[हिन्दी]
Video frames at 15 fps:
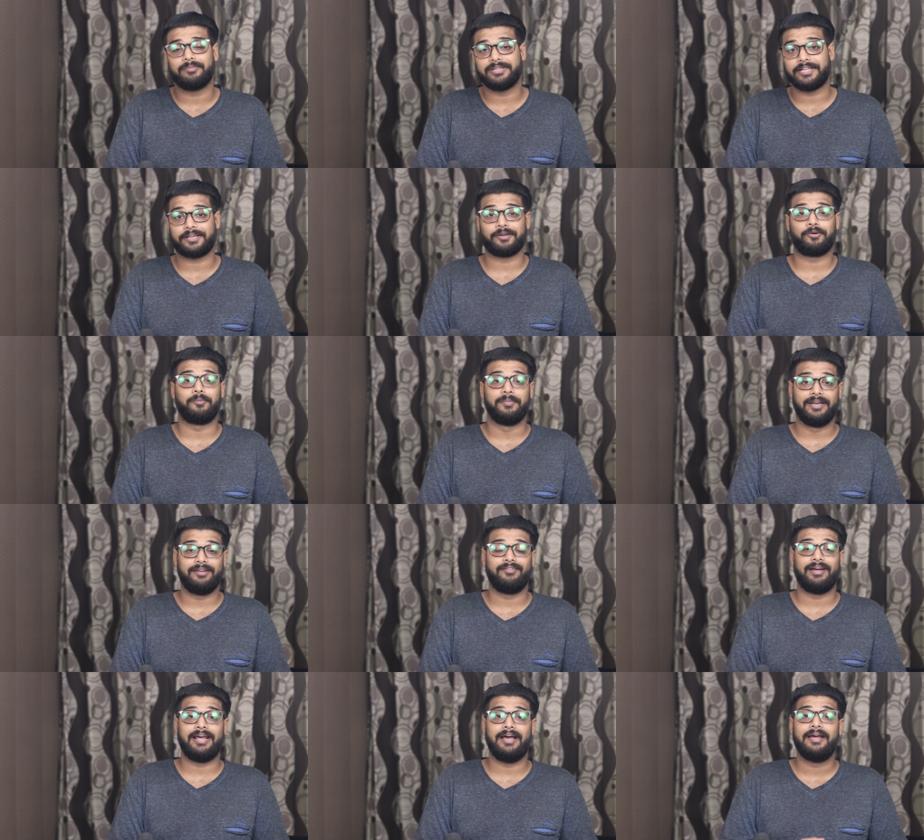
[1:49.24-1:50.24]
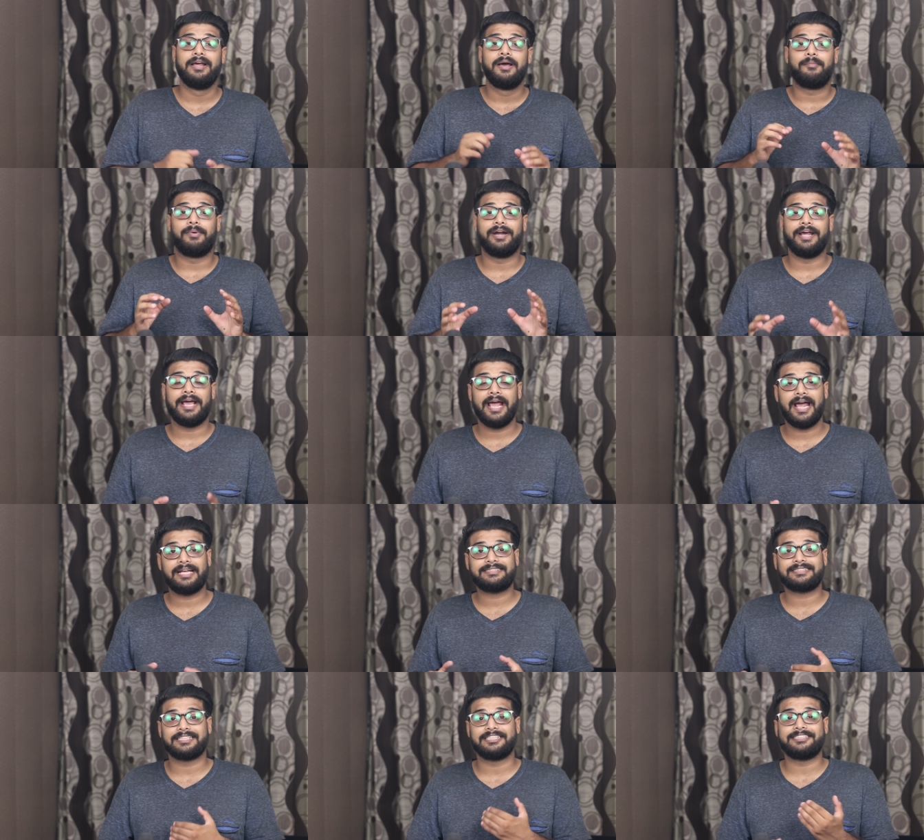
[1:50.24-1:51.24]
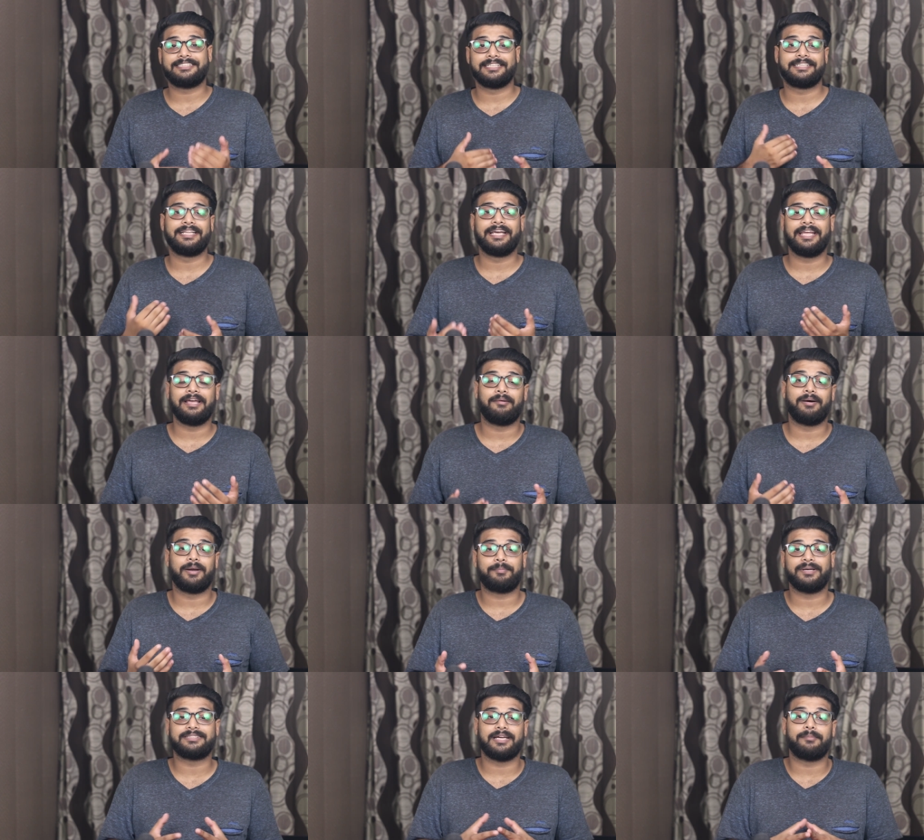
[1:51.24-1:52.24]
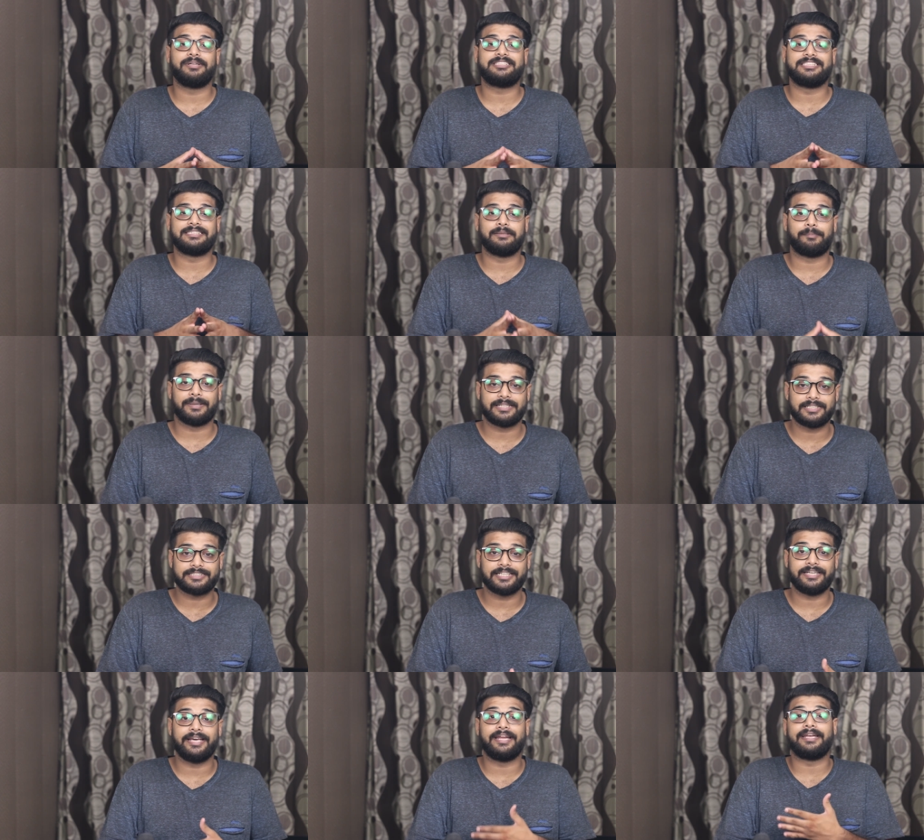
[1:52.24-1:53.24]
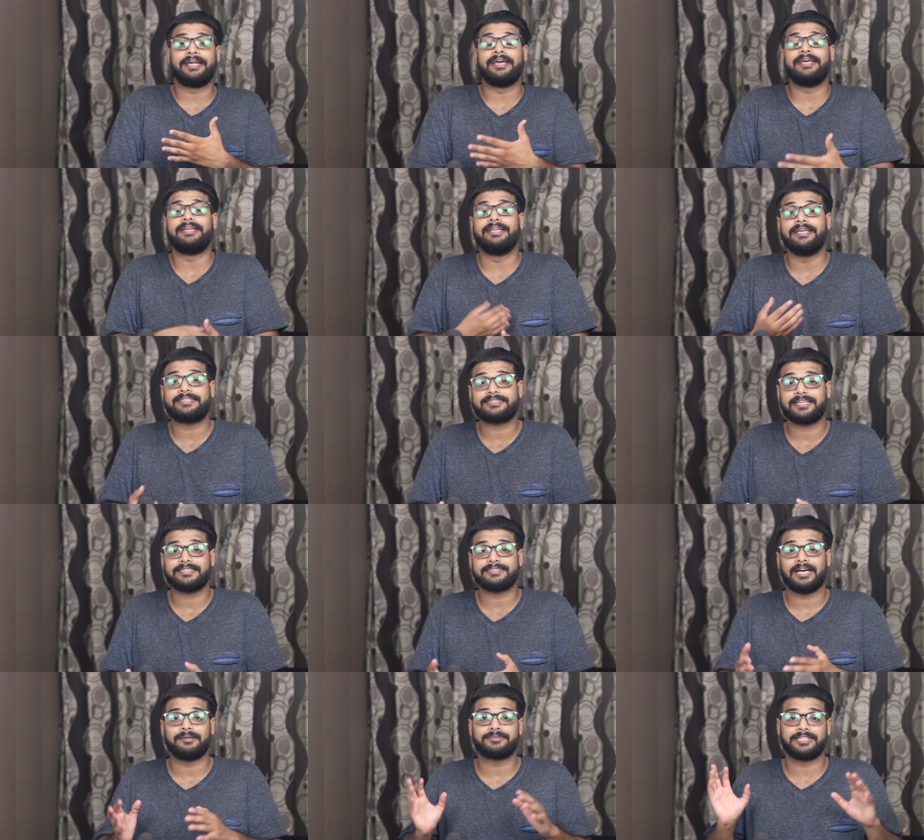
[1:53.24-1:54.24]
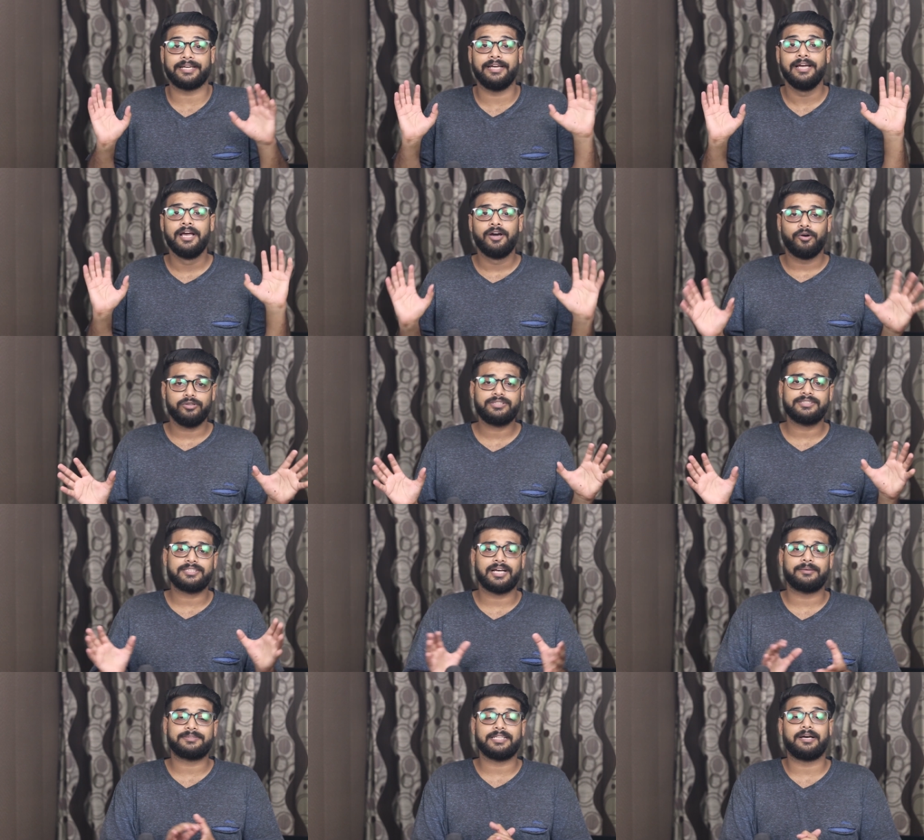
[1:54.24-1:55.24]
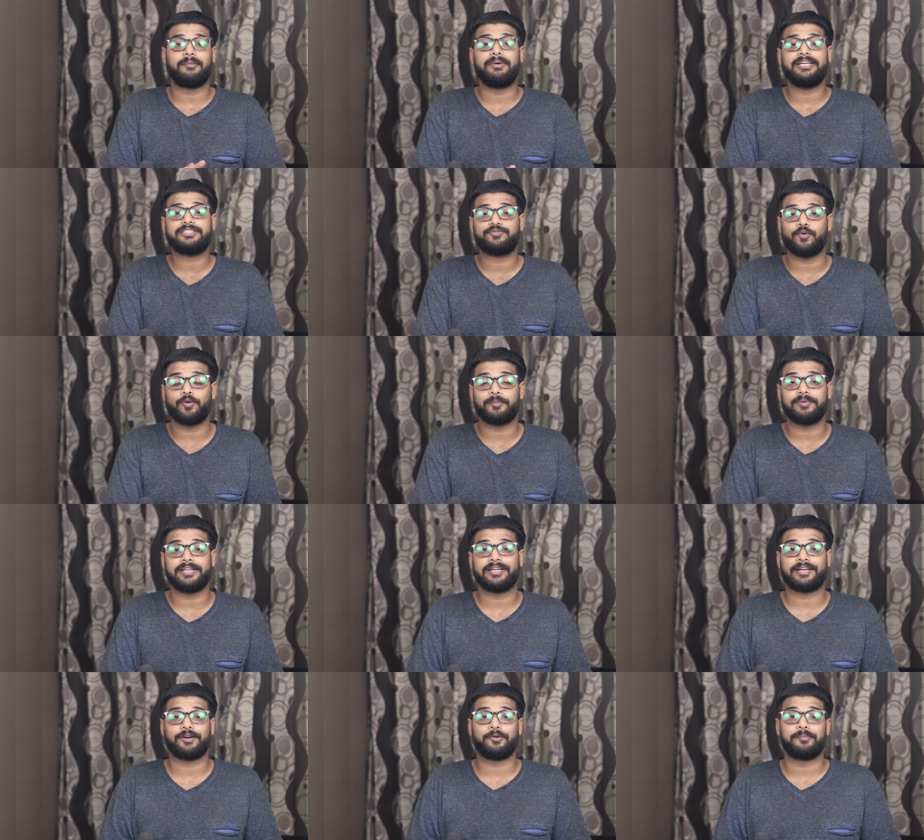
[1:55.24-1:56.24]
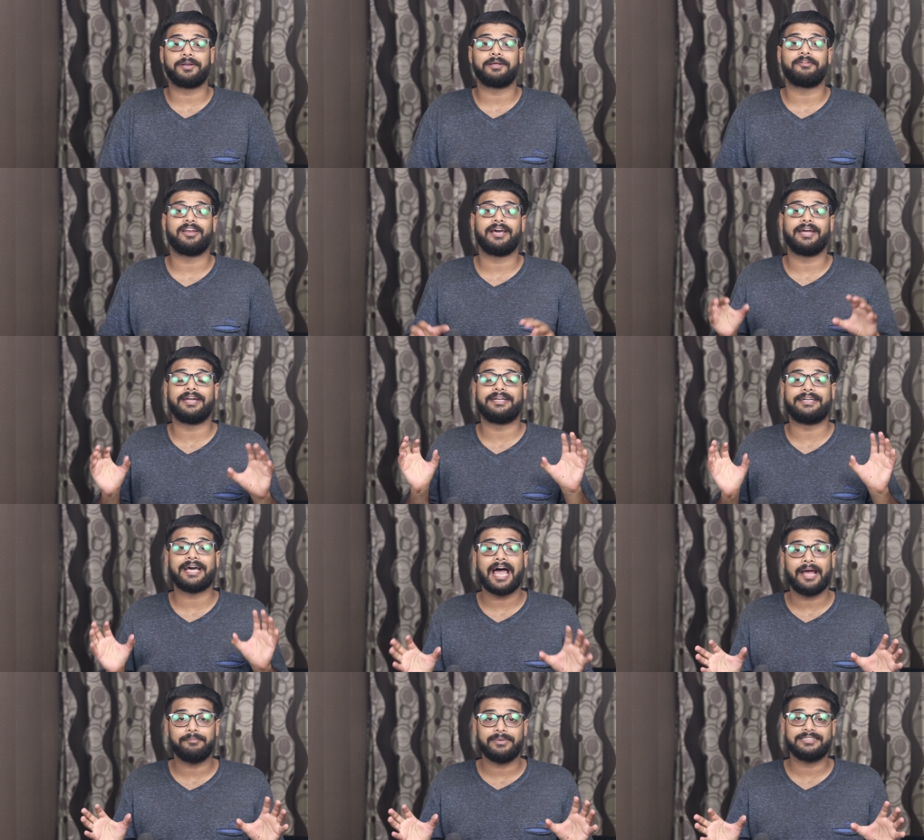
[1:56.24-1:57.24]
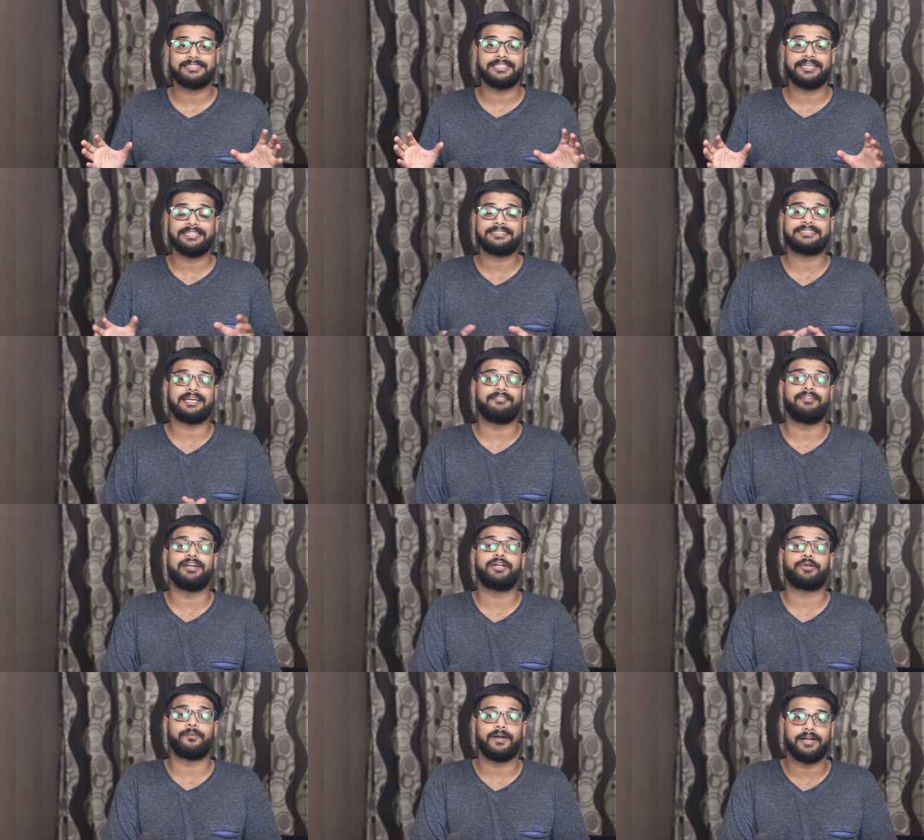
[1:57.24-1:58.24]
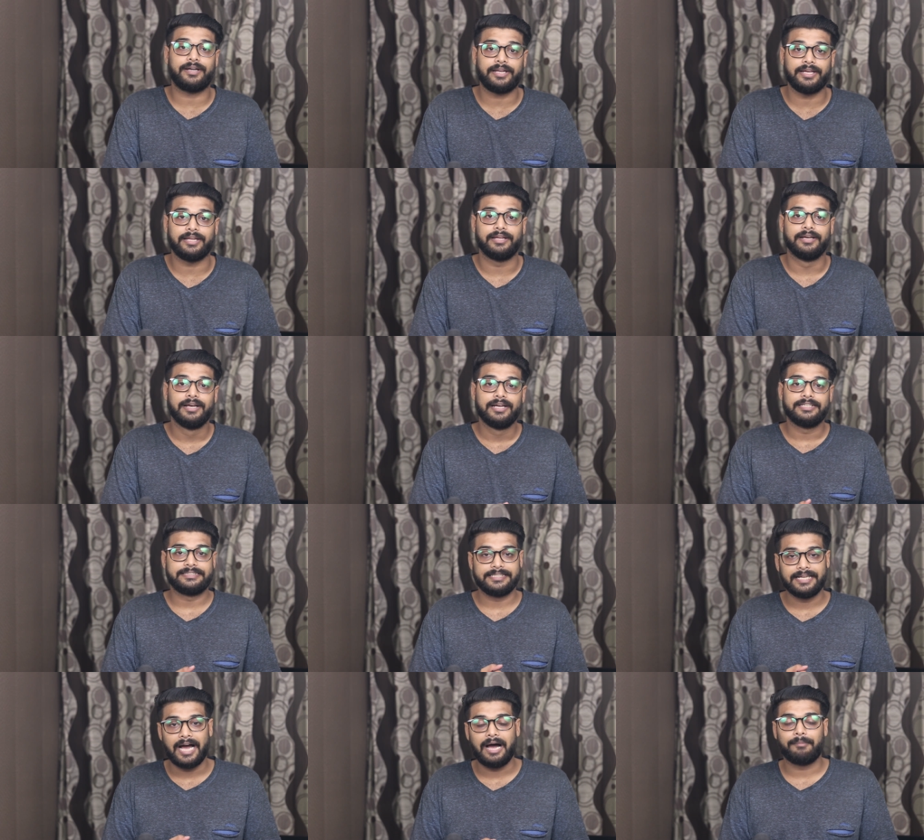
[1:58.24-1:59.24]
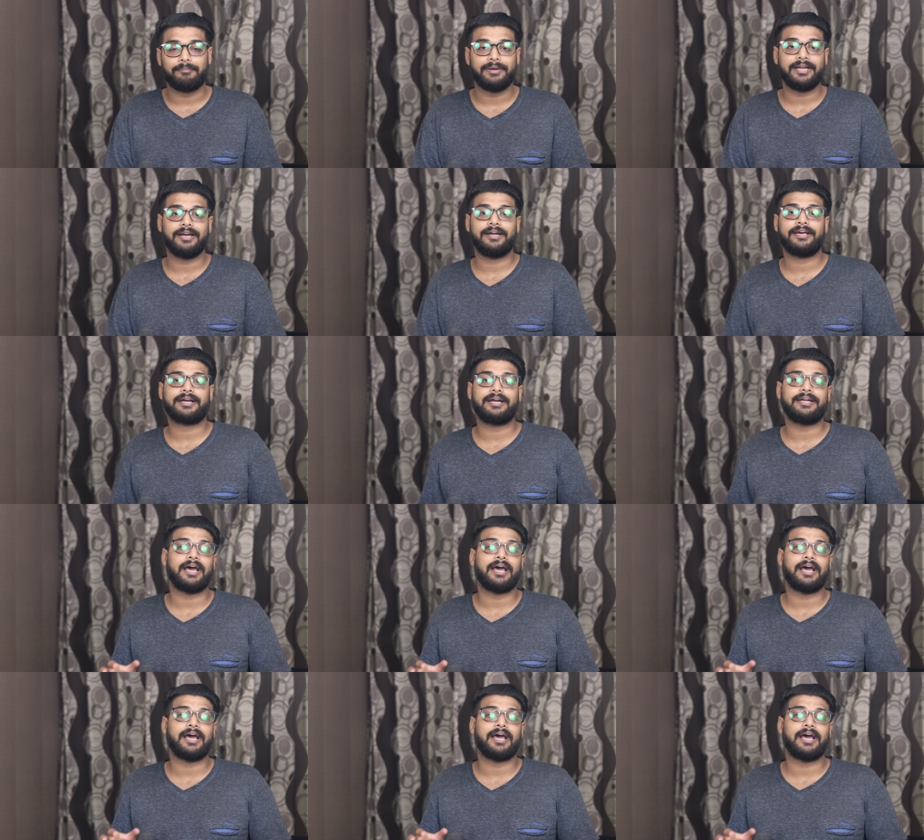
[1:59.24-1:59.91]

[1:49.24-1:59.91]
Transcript: हमें देखने को मिलने वाला है बट एज सच जितने की हमारे पास यहाँ पे चीजें पता चली है नए लीक्स के हिसाब से उस हिसाब से हमें इस फोन में देखने को मिलने वाला है डायमंड सिटी सेवन ट्वेंटी जी हाँ मीडिया टेक का